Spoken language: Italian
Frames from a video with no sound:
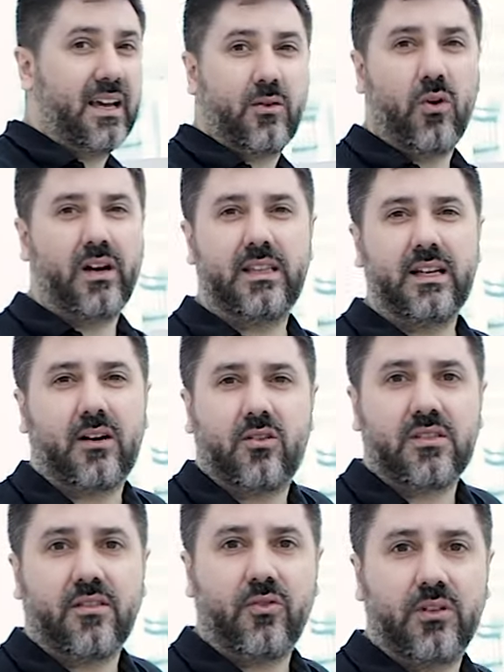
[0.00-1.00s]
che qualità,
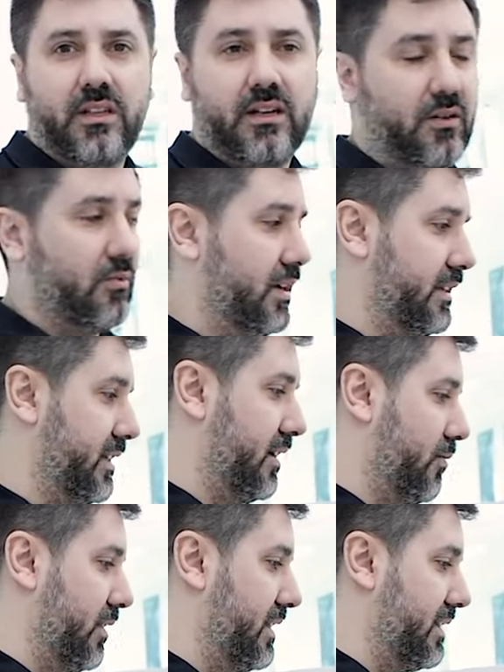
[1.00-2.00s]
cosa vuol dire qualità?
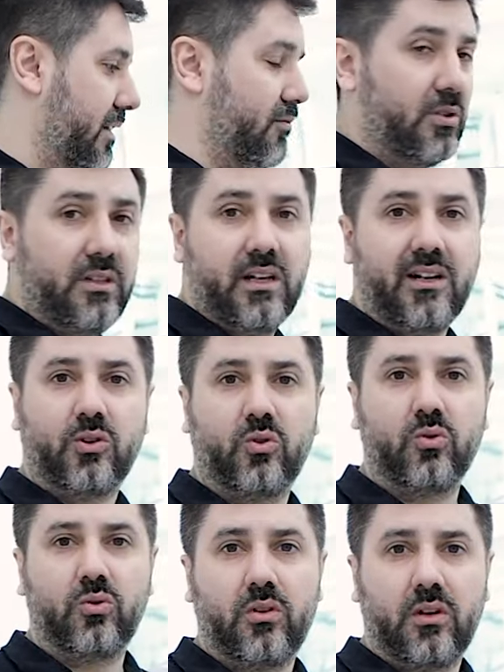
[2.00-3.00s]
Qualità vuol dire
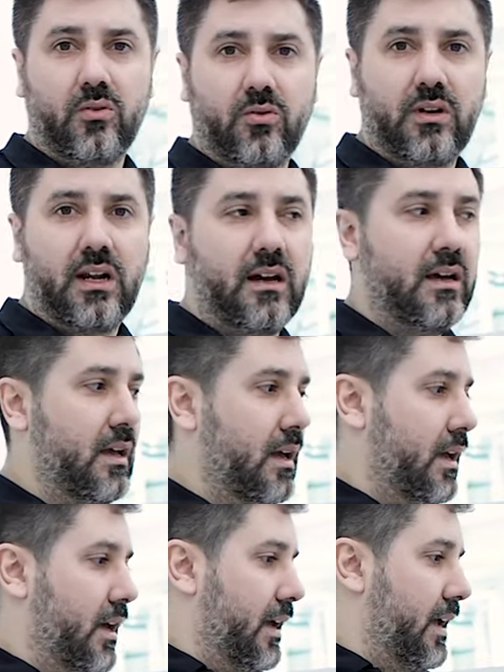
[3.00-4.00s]
tutto e nulla.
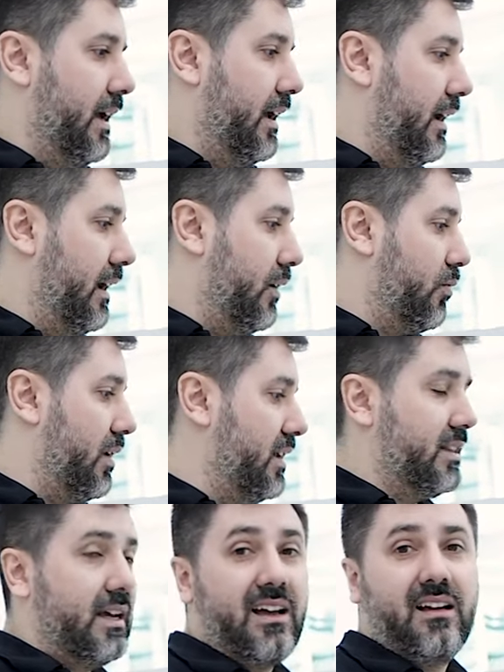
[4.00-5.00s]
Eh,
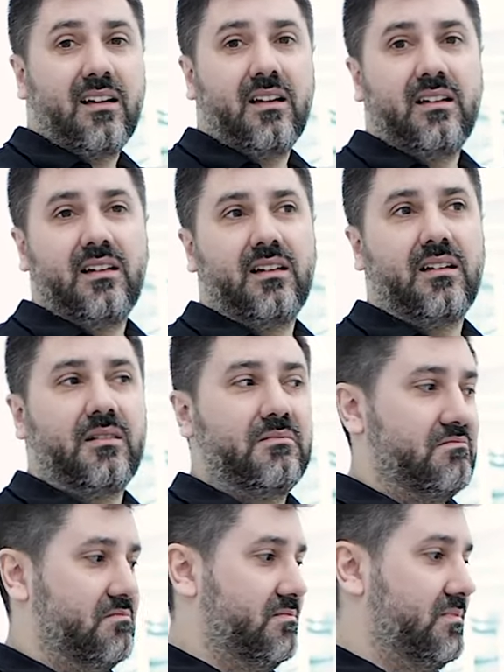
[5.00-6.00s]
qualità
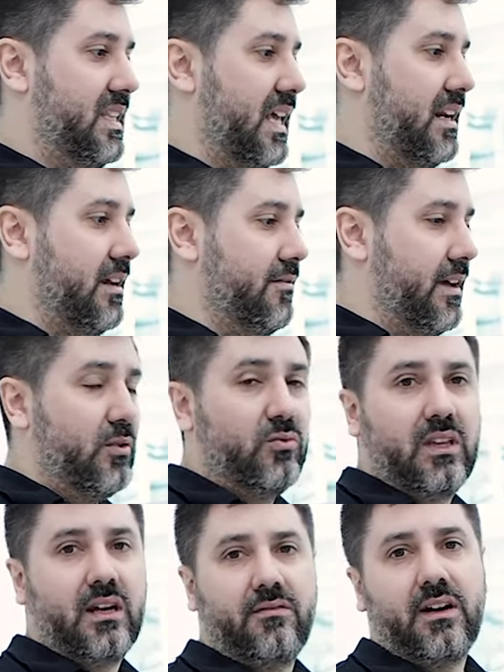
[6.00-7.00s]
ehm, è
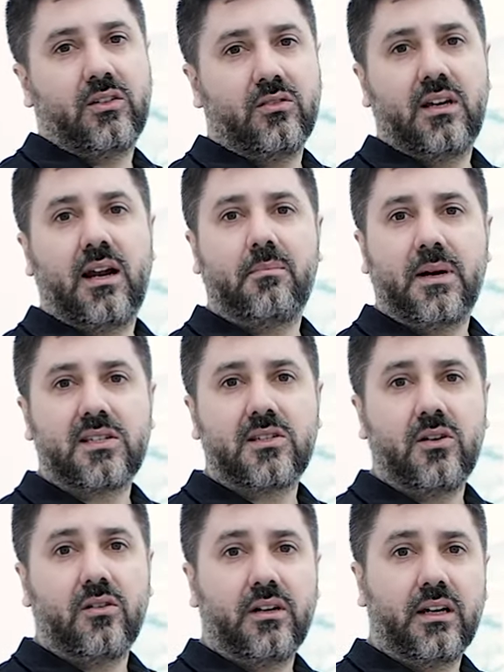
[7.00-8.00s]
un derivato della
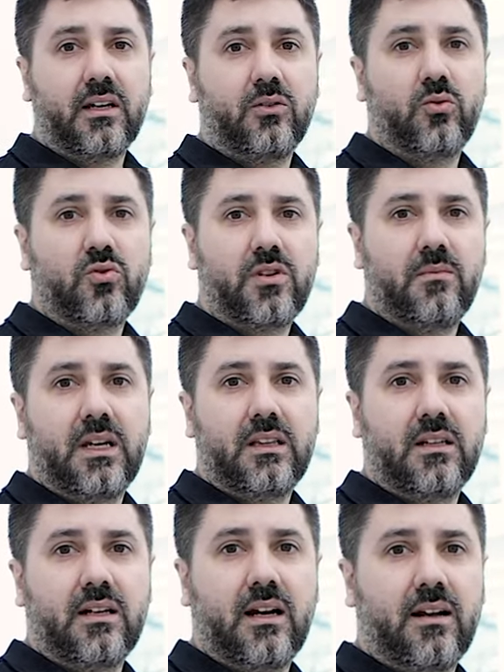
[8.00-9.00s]
passione che tu ci
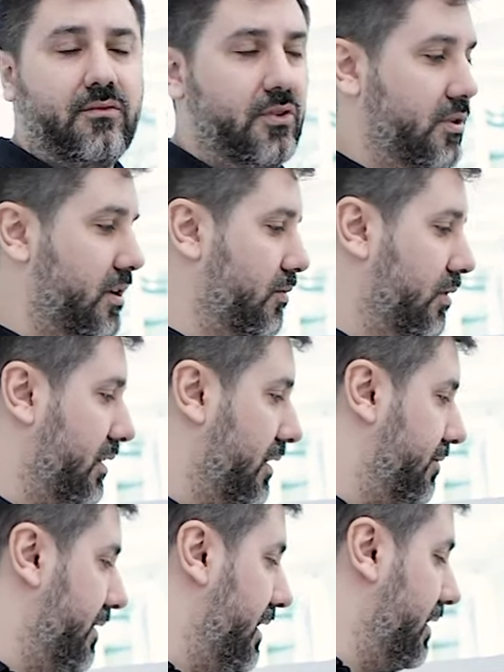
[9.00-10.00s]
metti nel lavoro, in quello che
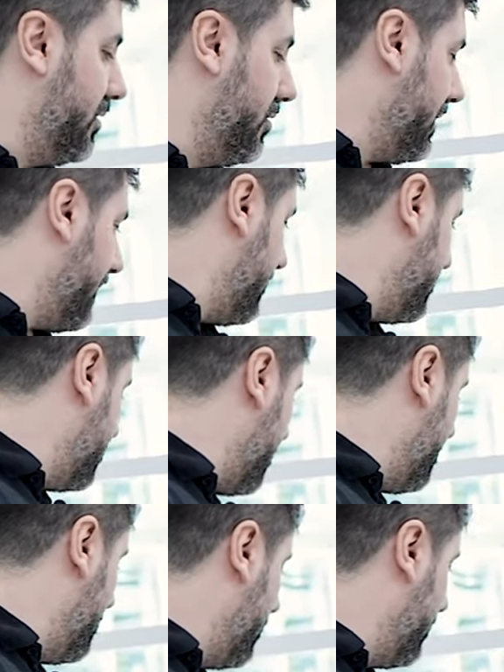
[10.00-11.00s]
fai. Noi
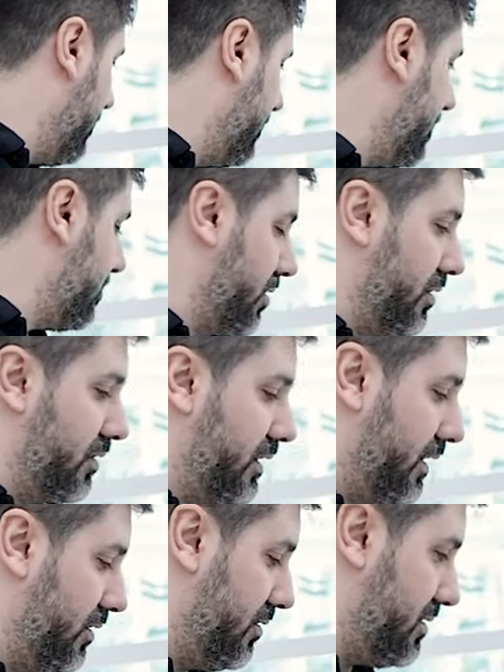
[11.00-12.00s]
realizziamo ogni giorno
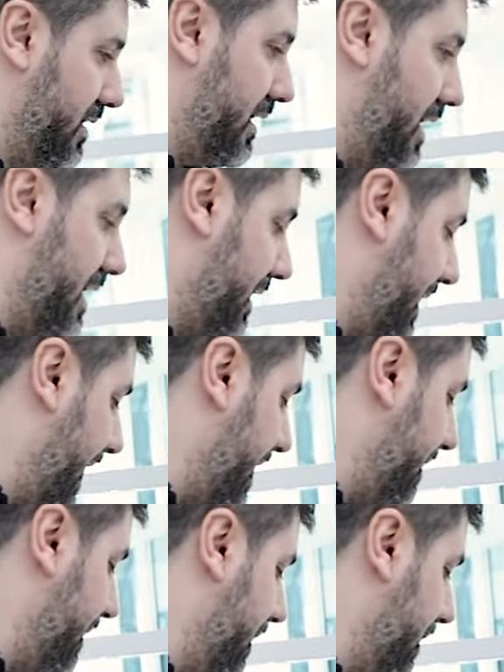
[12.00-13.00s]
che cosa?
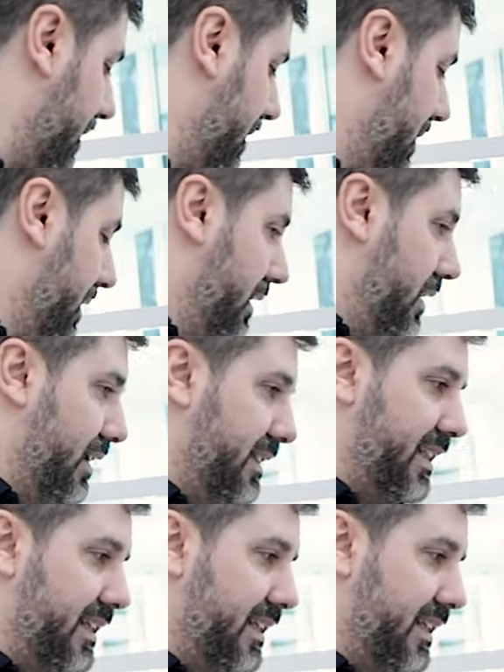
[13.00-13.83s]
Arcate eh,